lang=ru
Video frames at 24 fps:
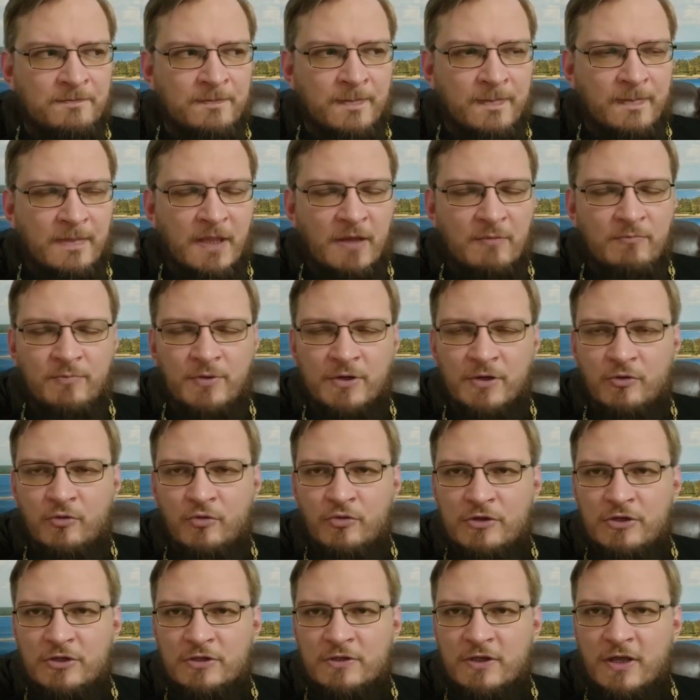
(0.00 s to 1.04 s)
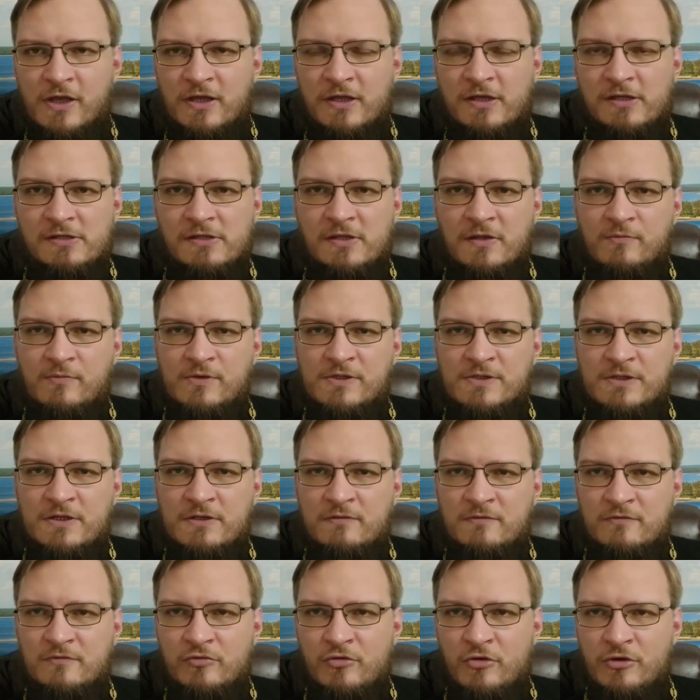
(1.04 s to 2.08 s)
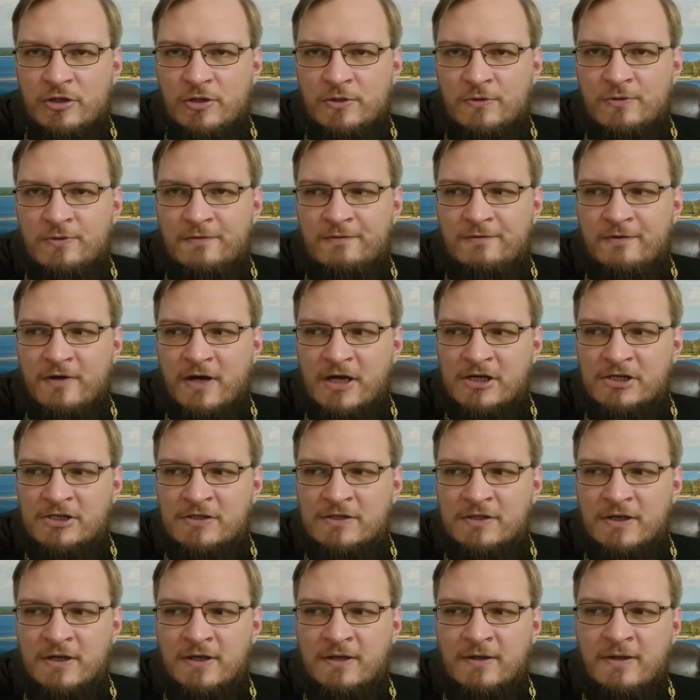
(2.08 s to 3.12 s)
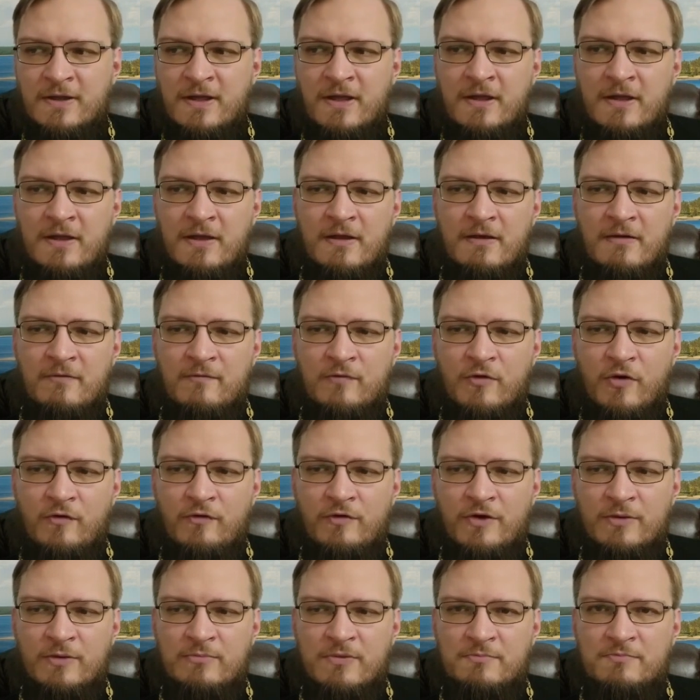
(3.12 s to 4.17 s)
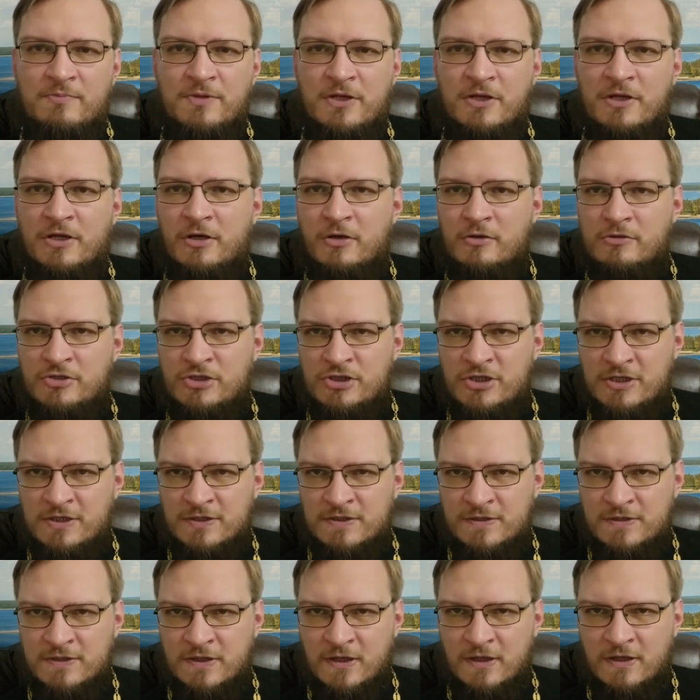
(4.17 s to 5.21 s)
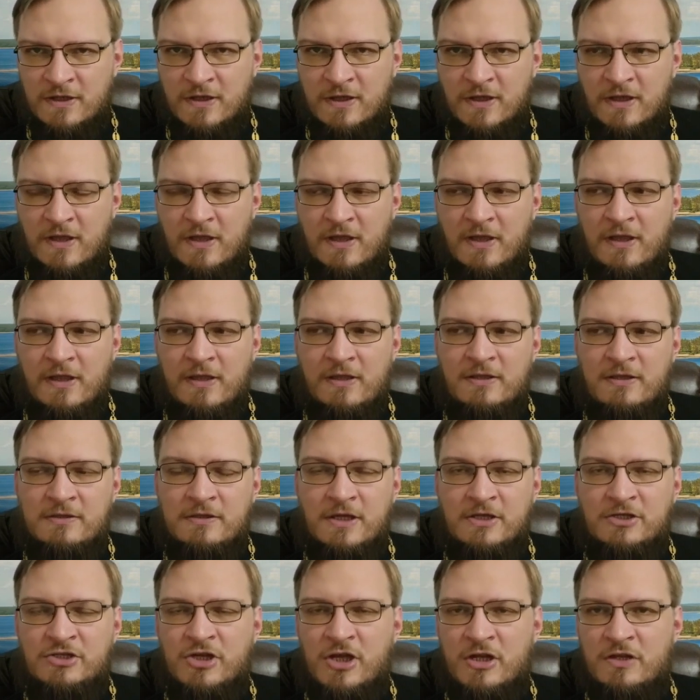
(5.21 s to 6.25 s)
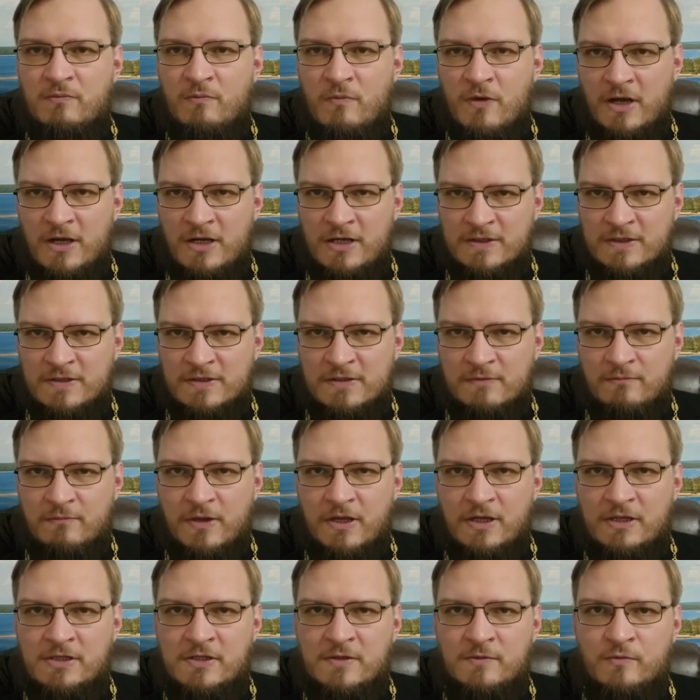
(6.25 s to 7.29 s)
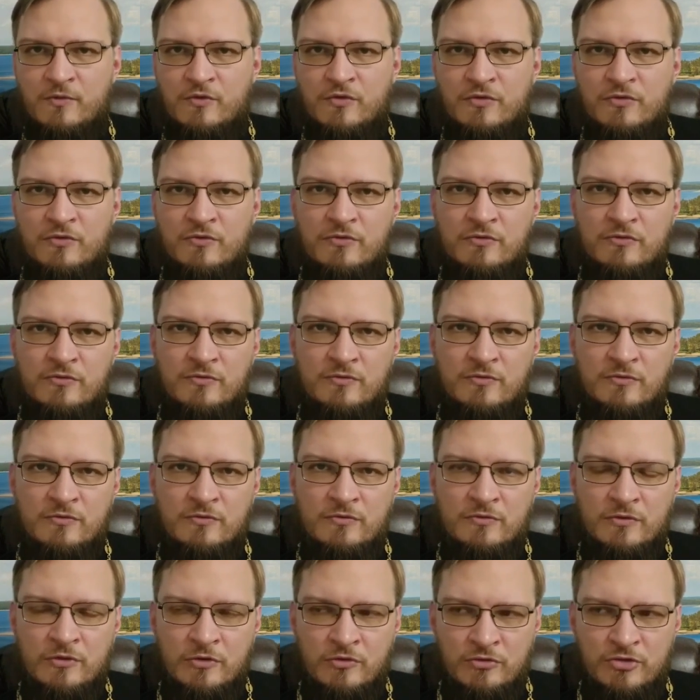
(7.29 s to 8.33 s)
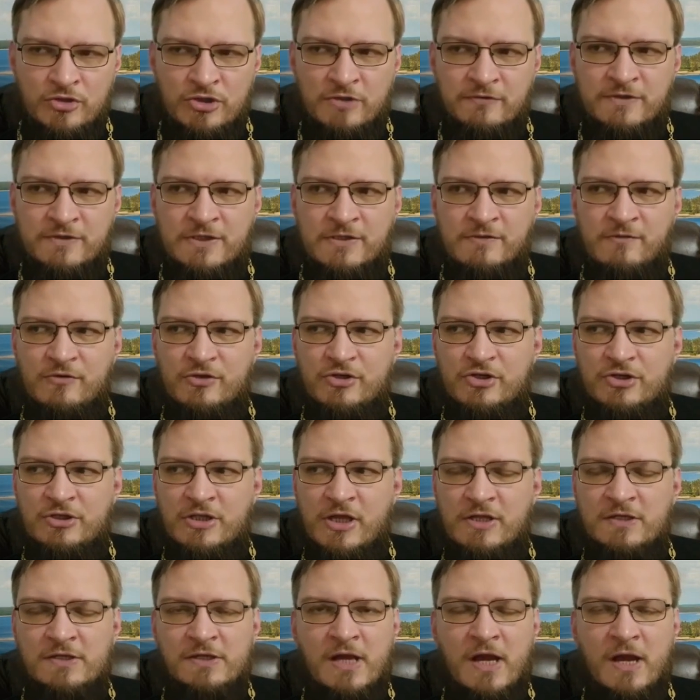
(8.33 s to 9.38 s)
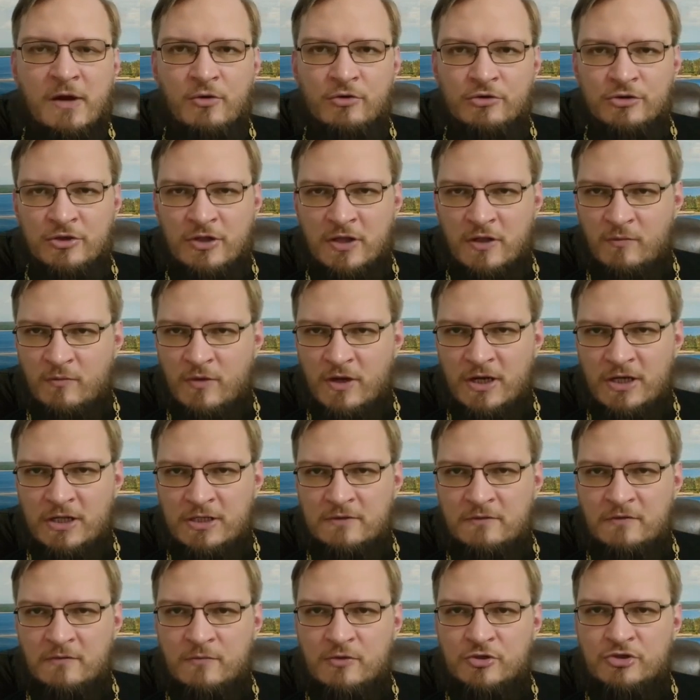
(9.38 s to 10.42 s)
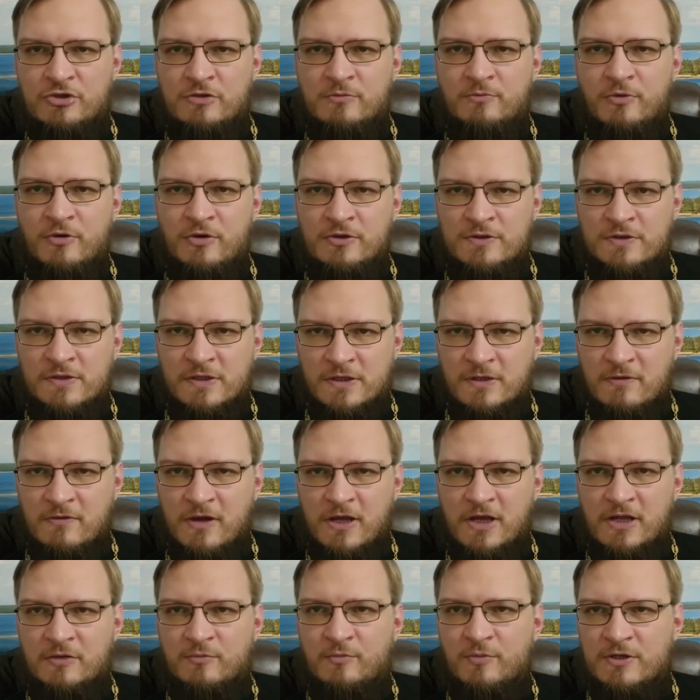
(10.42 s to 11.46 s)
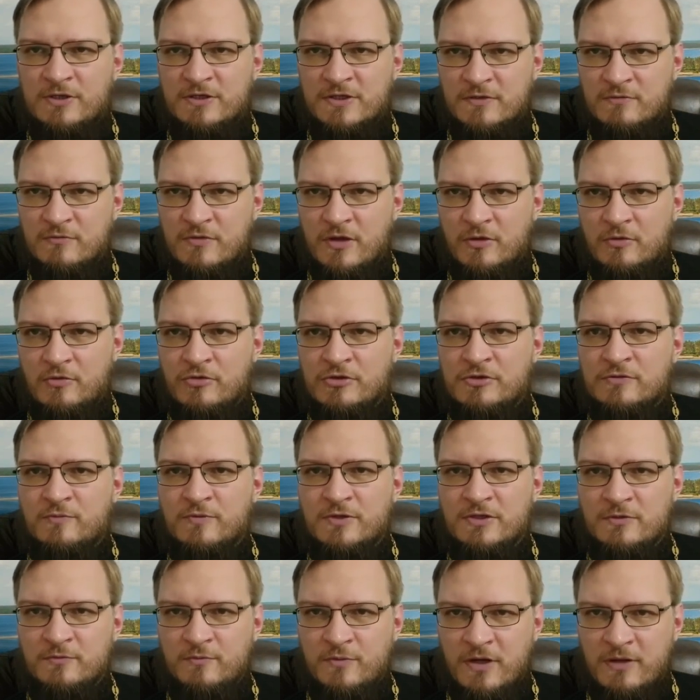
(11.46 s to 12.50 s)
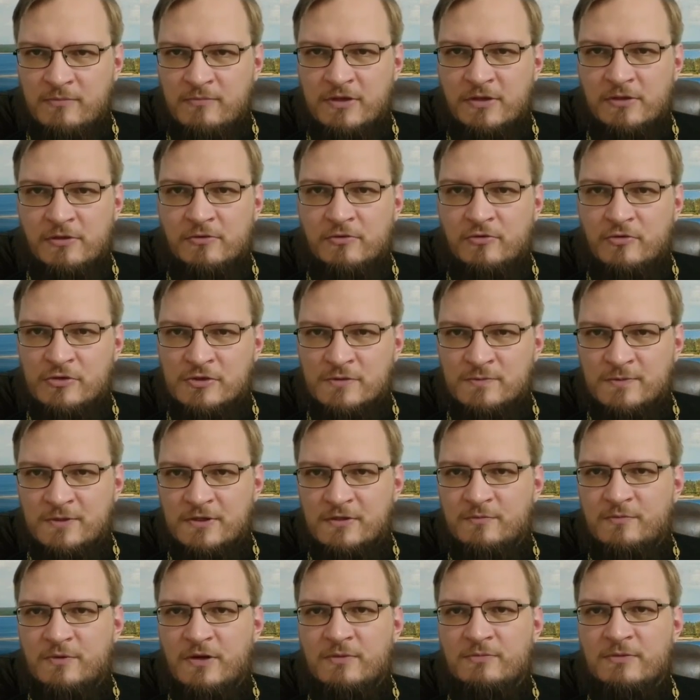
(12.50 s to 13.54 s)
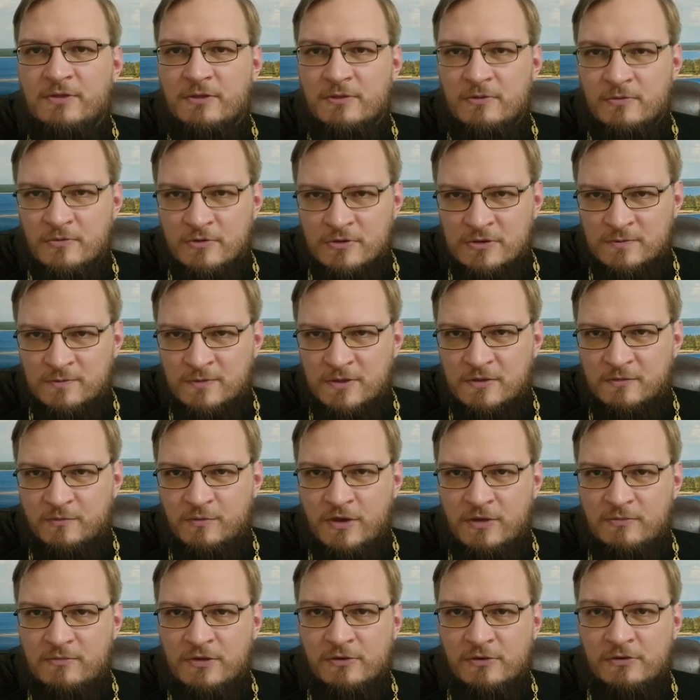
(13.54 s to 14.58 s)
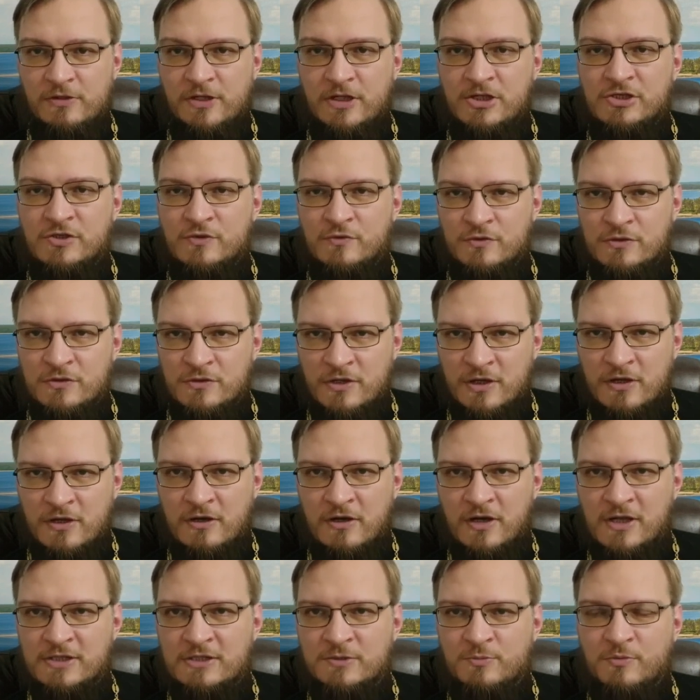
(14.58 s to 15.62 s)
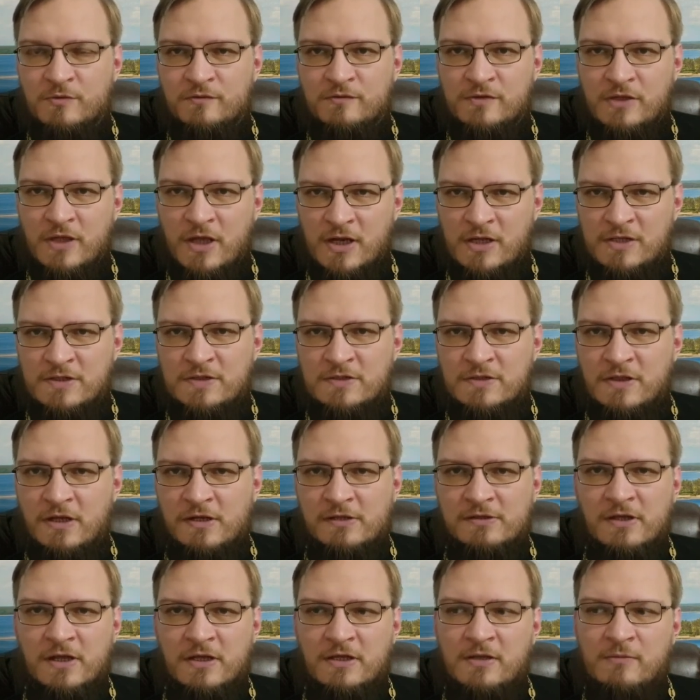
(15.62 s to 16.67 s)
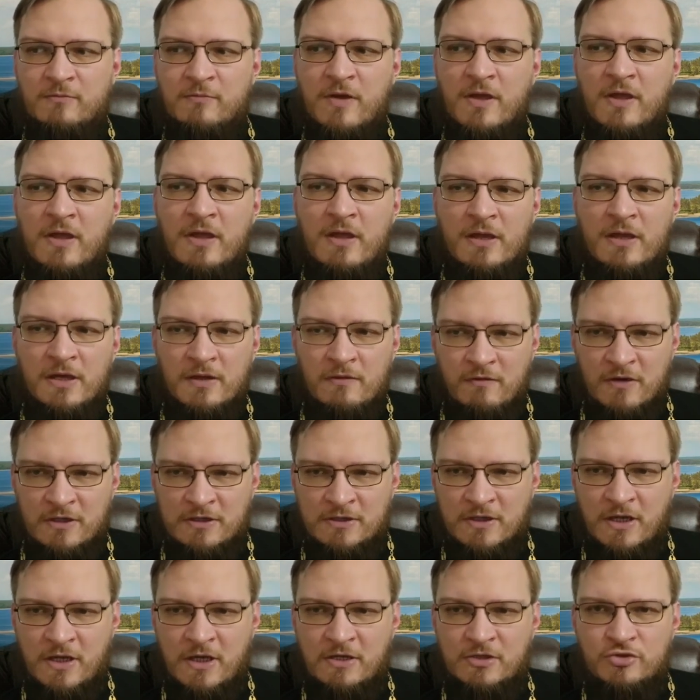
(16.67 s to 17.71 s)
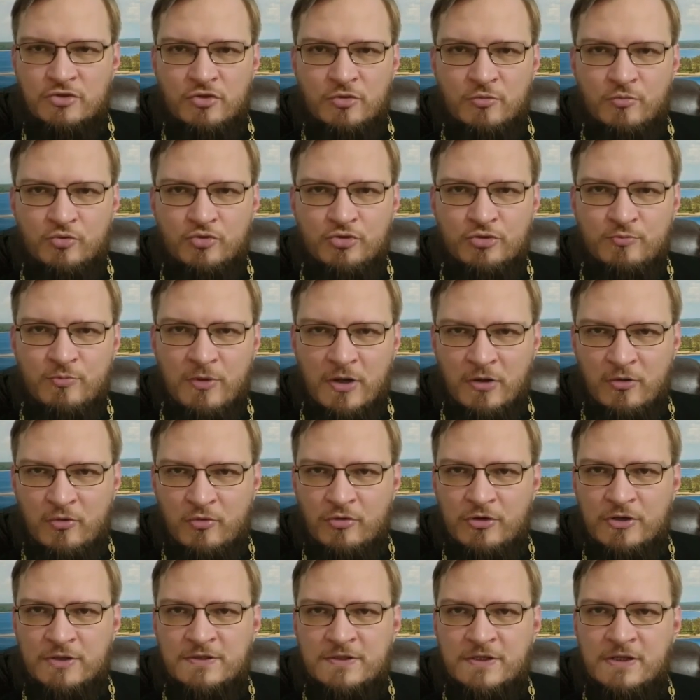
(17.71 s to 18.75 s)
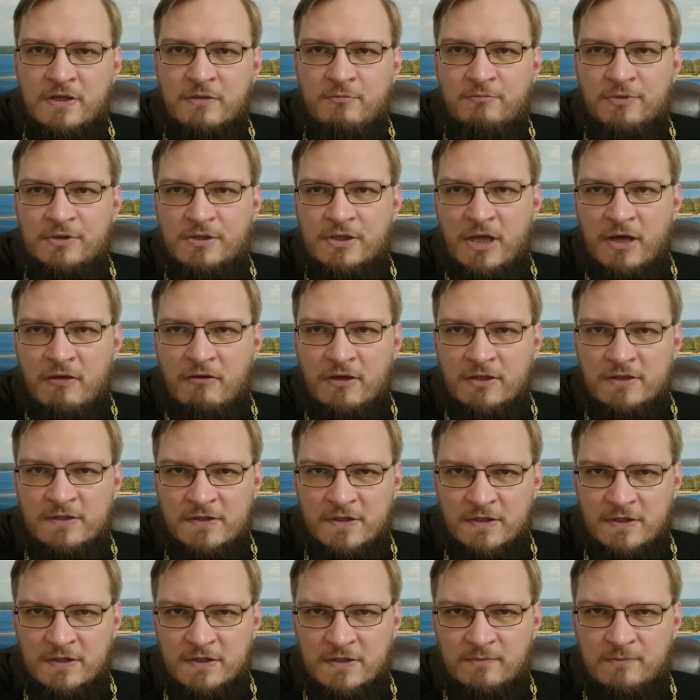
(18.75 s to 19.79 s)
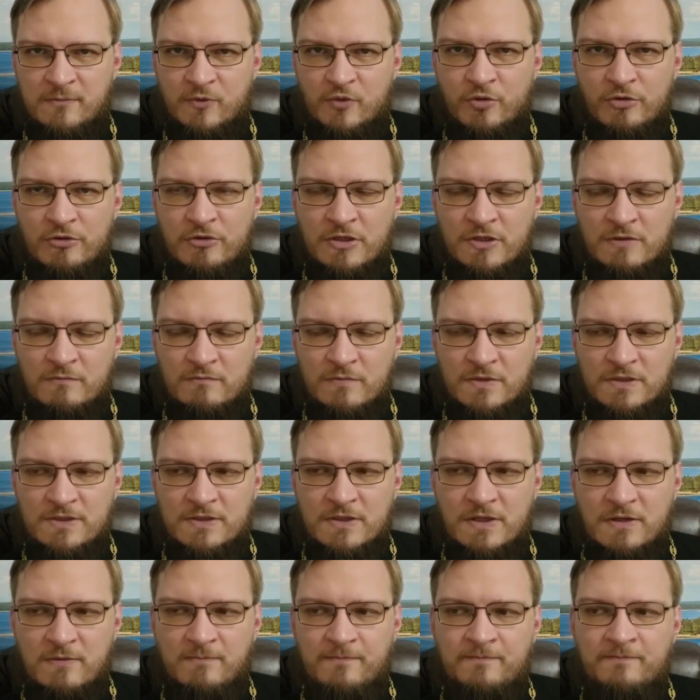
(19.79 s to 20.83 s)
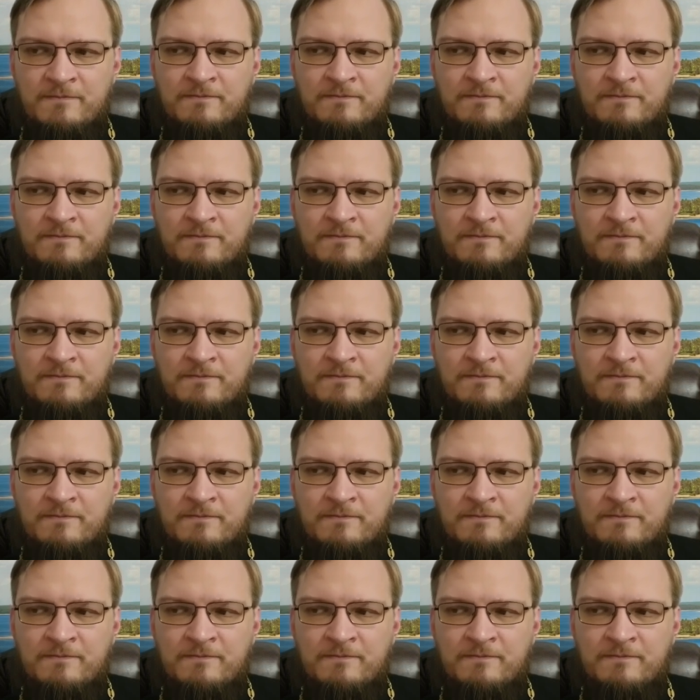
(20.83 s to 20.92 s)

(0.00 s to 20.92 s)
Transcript: нам приходят какие-то мысли в голову, важно вовремя переключиться и начать молиться. Поэтому лучше всего читать короткие молитвы. Можно просто говорить про себя «Господи помилуй, Господи помилуй, Господи помилуй». Даже вот три раза повторить иногда нам хватает, чтобы успокоиться, не поддаваться этим дурным мыслям.